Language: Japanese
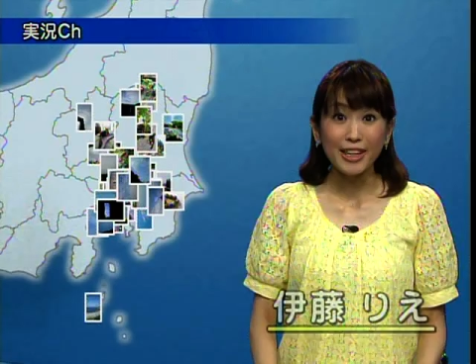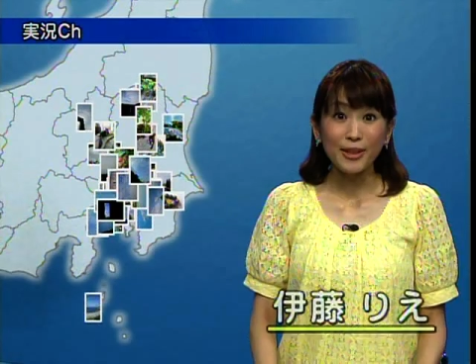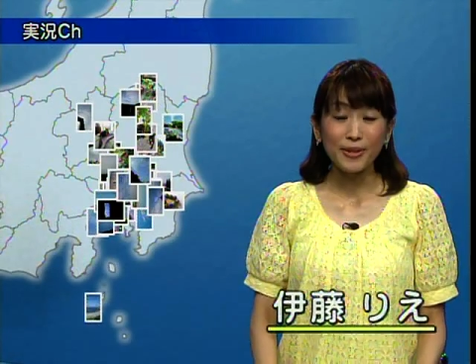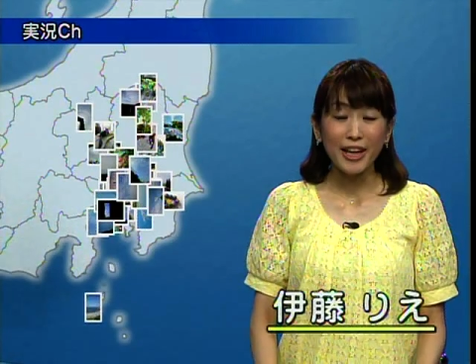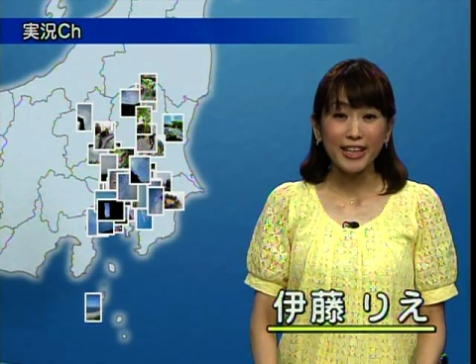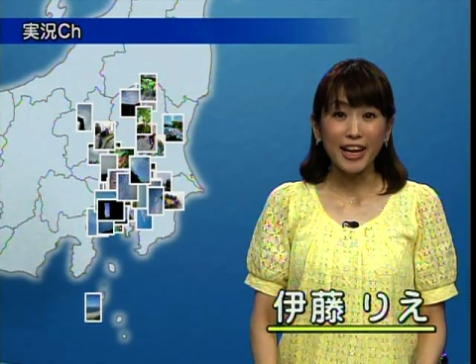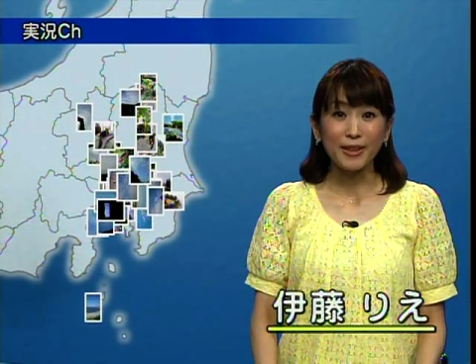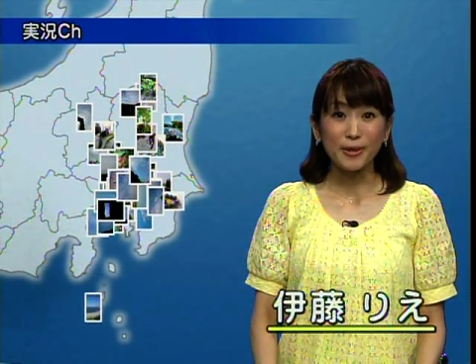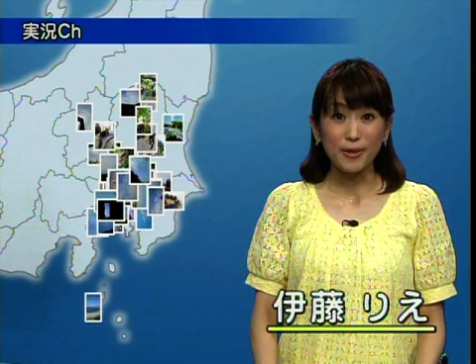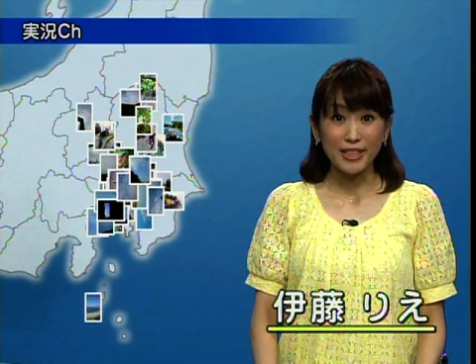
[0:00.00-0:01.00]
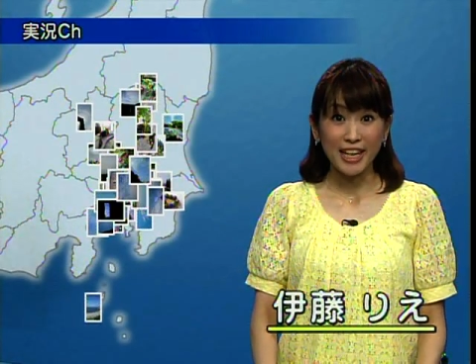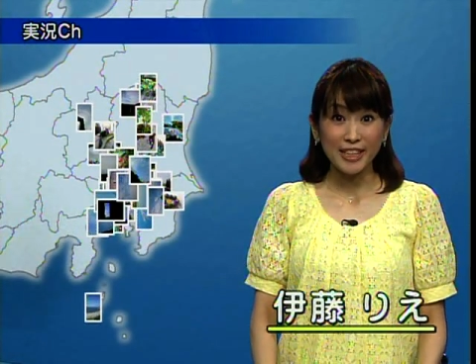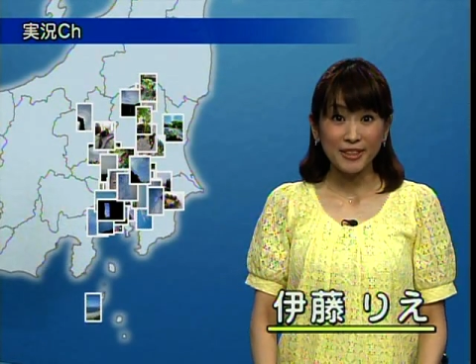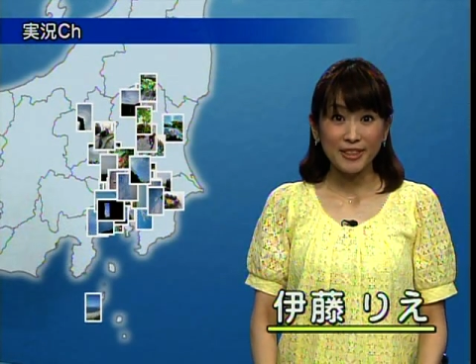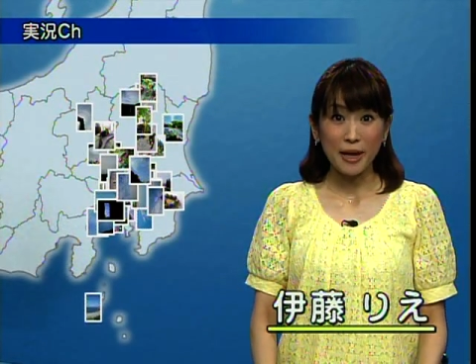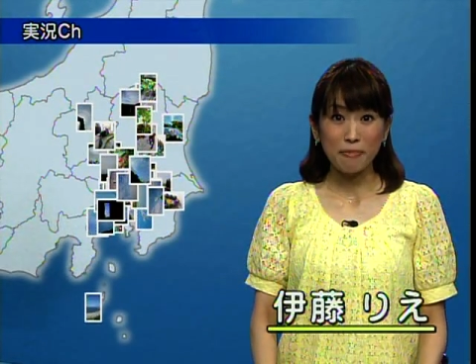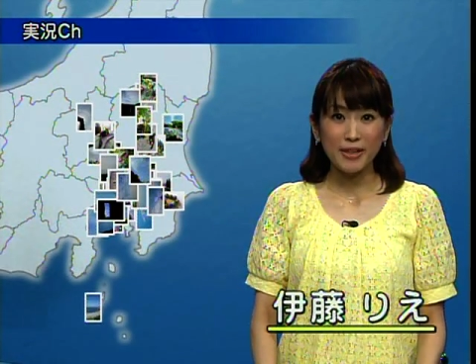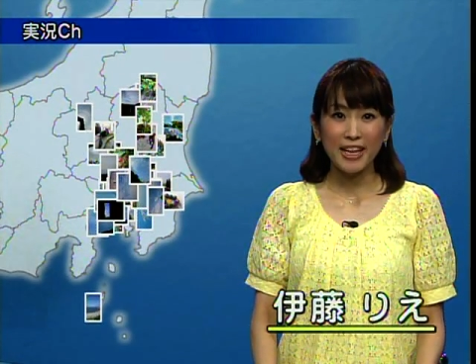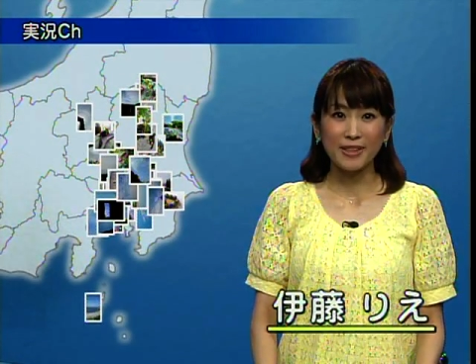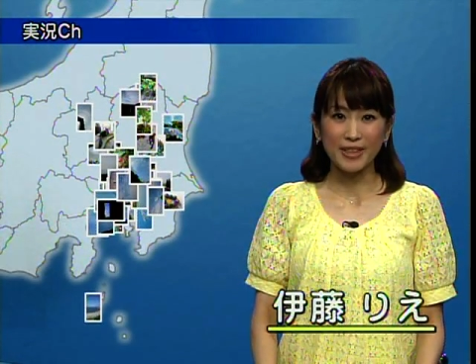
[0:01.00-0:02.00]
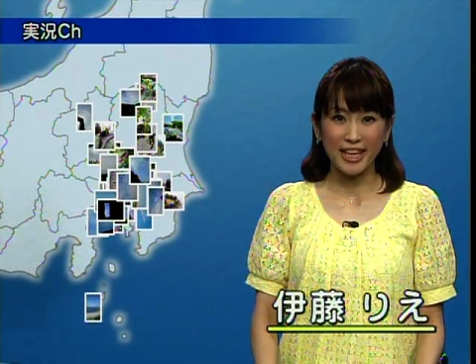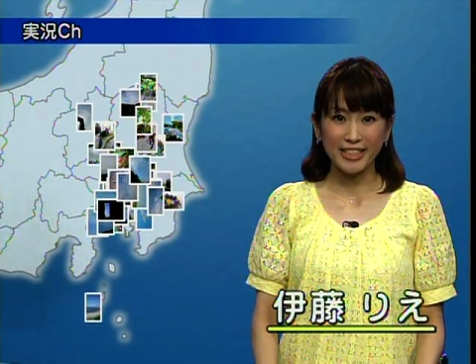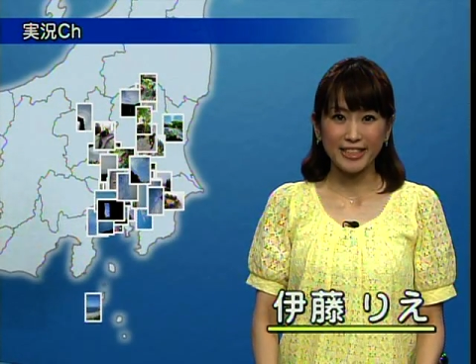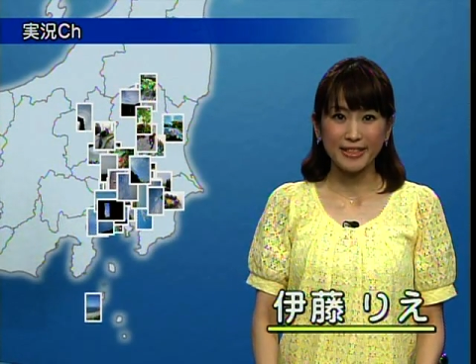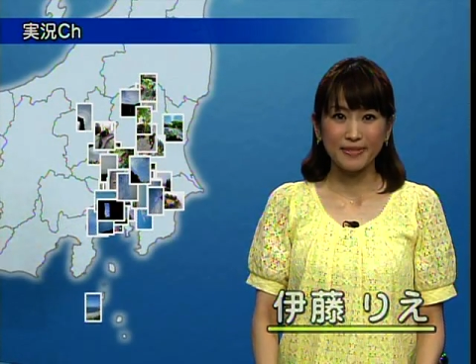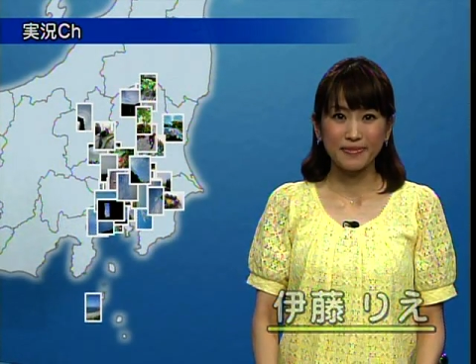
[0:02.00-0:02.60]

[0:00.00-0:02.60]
東エリアのウェザーニュースアップデートです